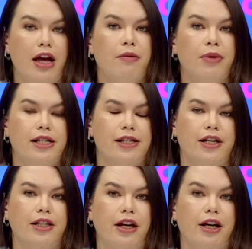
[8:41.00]

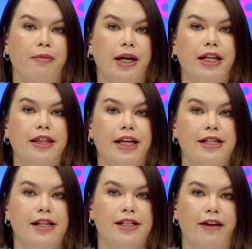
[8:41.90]
Пресс-секретарь компании
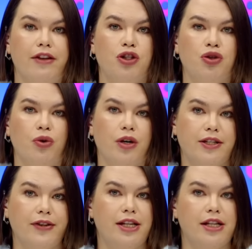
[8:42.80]
Tesla заявил, что
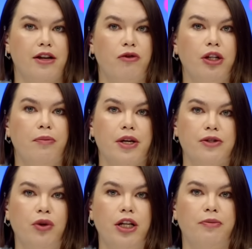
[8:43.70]
развитие завода
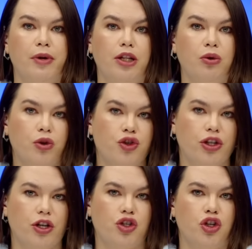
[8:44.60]
позволит
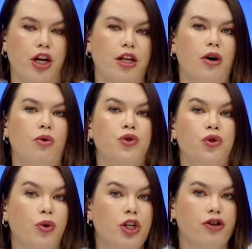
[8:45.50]
продолжить расширение
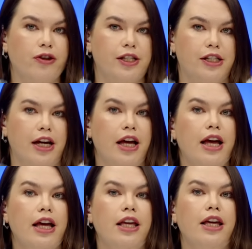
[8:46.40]
устойчивости
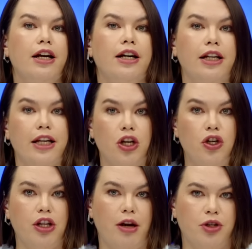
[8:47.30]
и
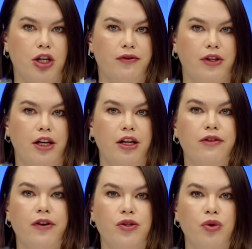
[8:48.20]
экологичной общественной
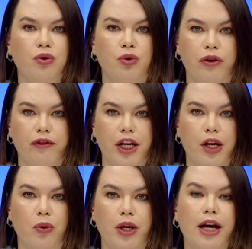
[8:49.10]
инфраструктуры в
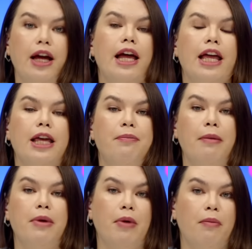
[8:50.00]
регионе и,
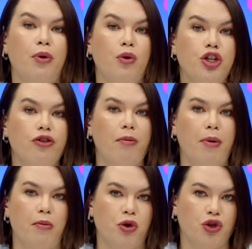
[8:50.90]
помимо прочего,
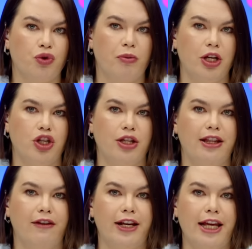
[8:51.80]
поможет уменьшить
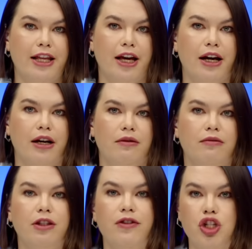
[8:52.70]
давление
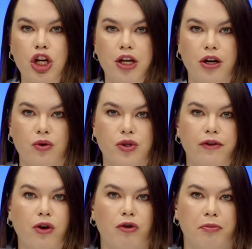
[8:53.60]
движения
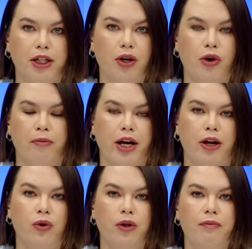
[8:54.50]
грузовиков по дорогам
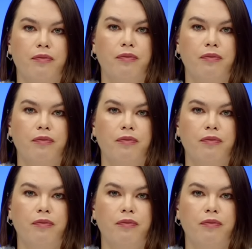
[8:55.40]
района.